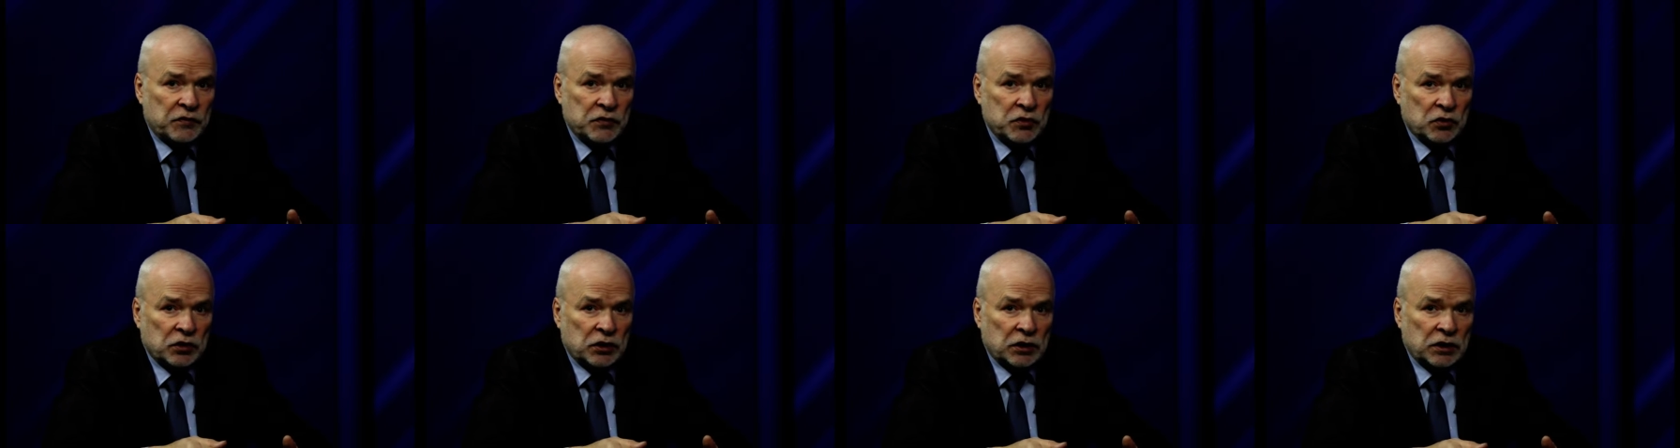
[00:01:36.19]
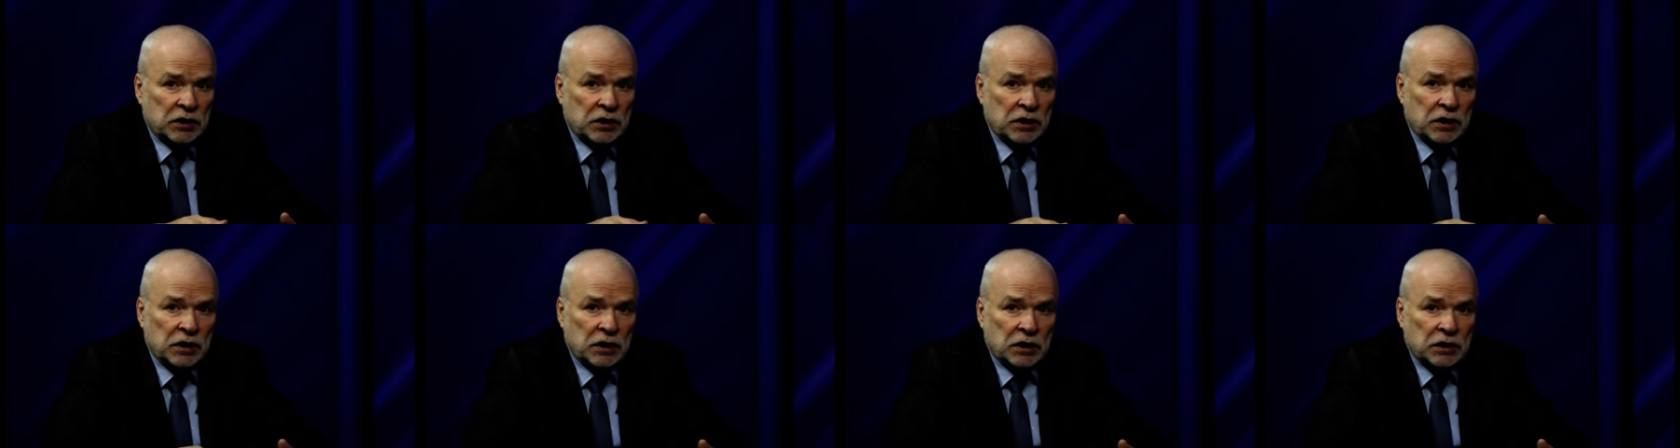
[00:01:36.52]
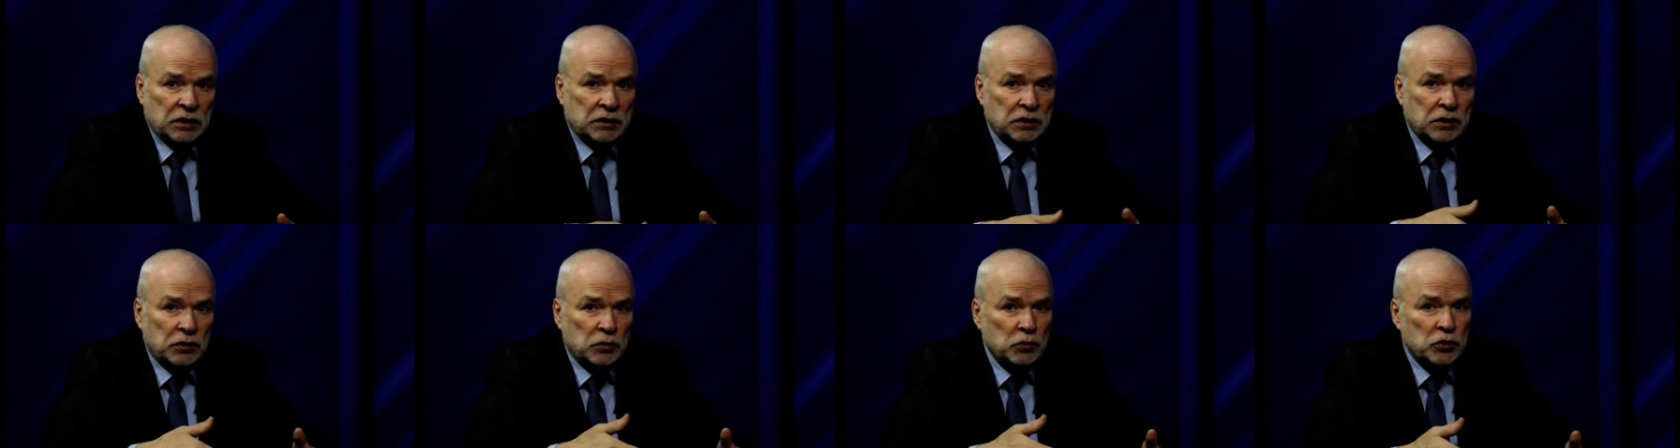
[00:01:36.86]
все-таки
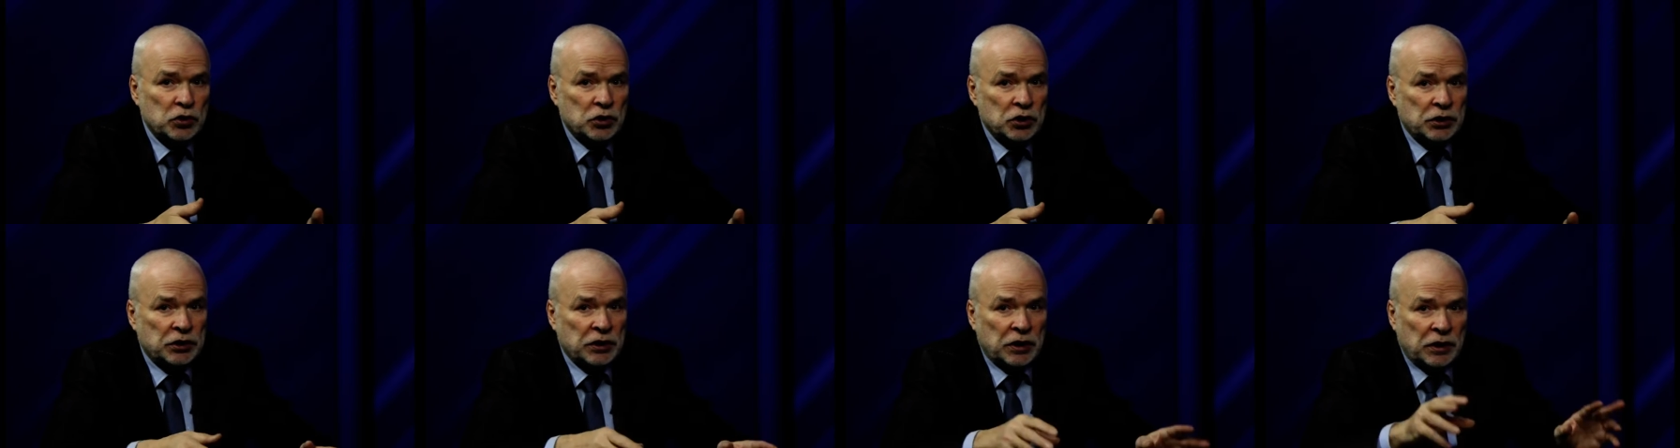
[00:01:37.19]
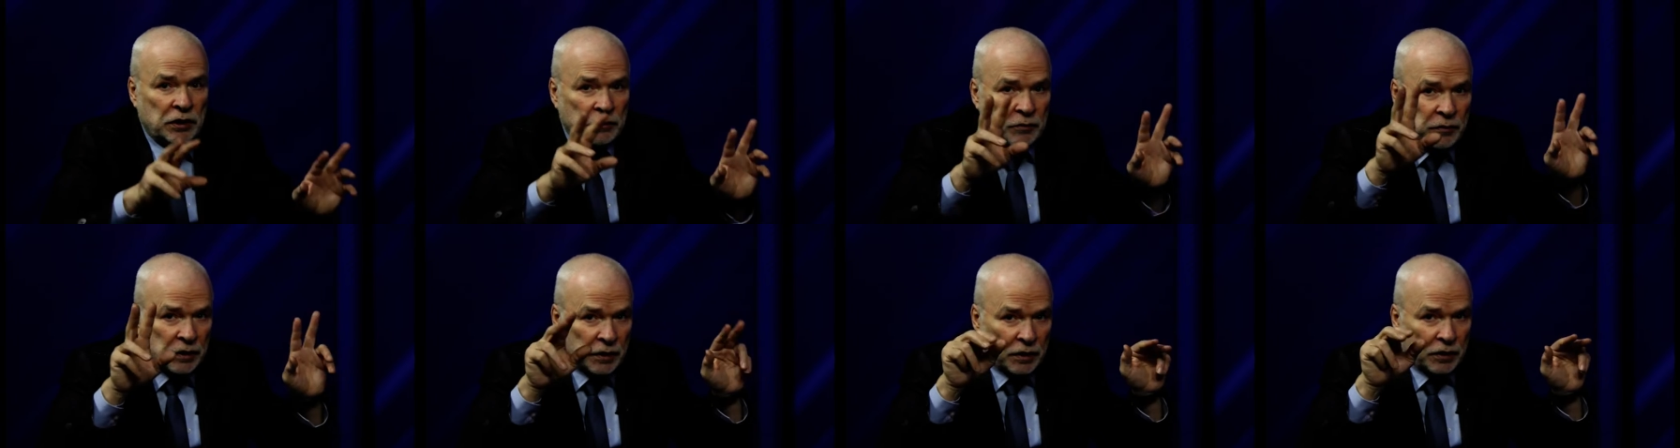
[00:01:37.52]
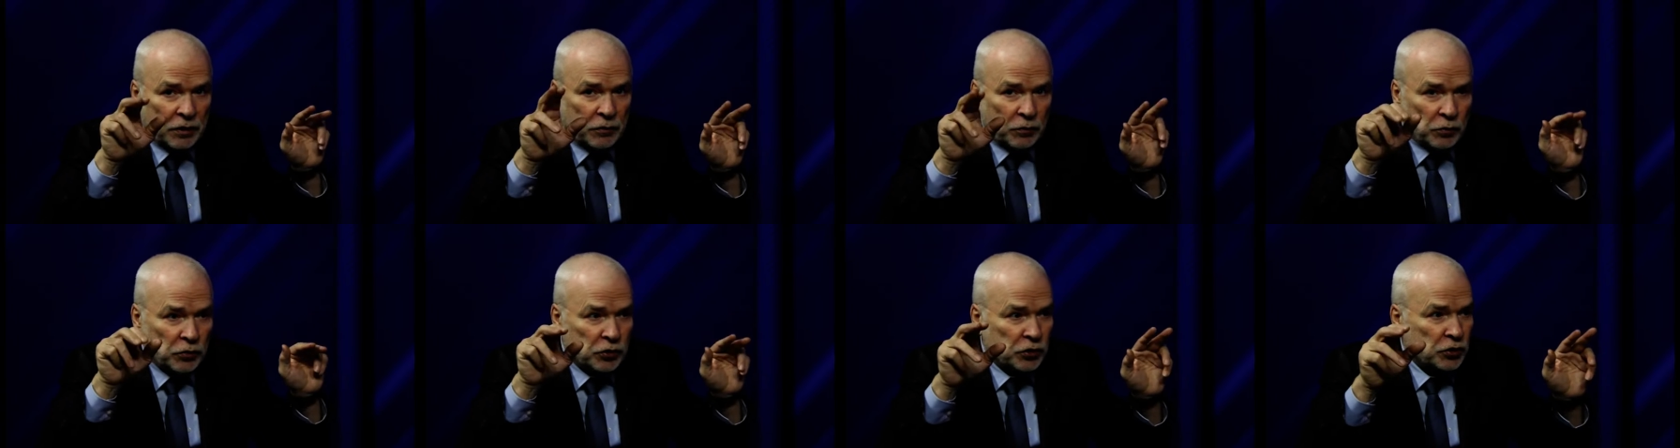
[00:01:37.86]
к нарушителям,
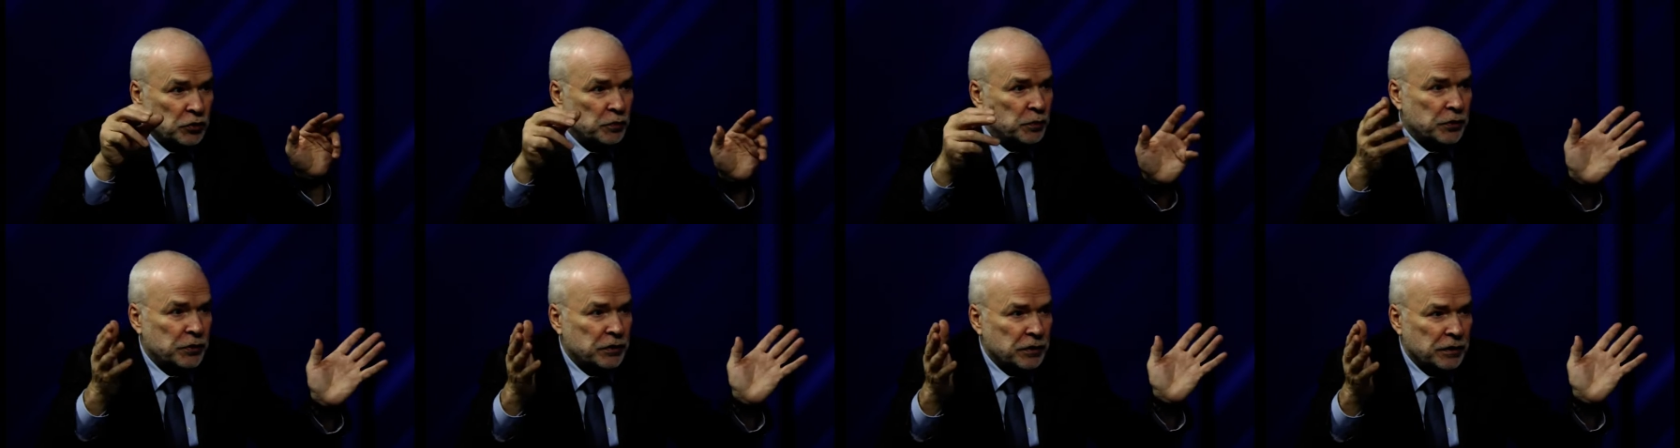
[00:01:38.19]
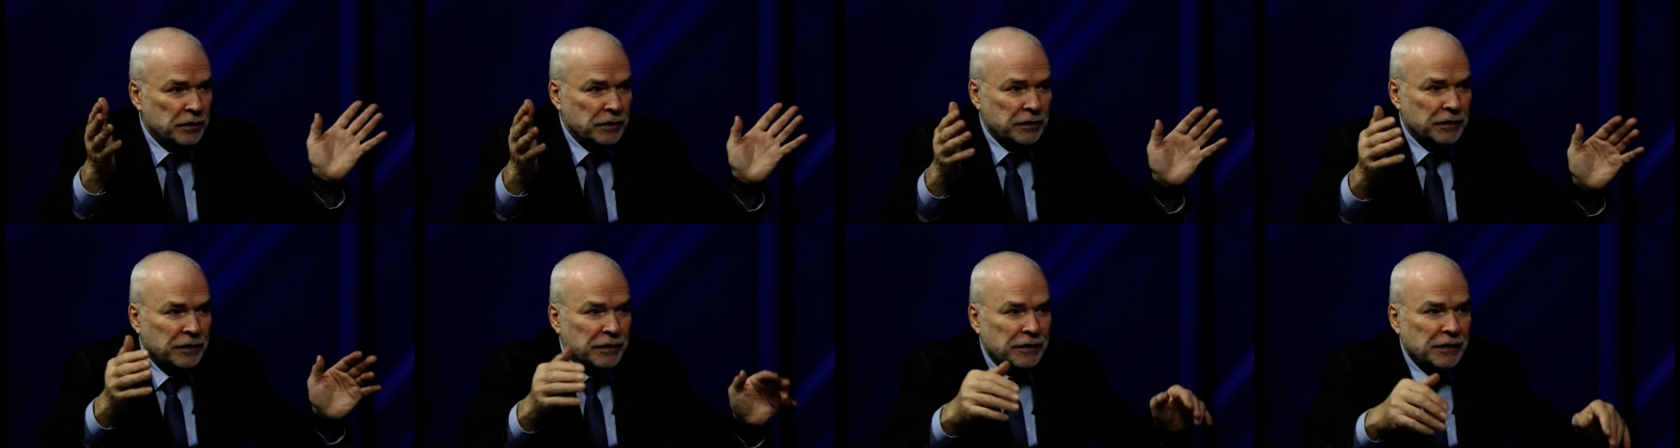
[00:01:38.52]
может быть,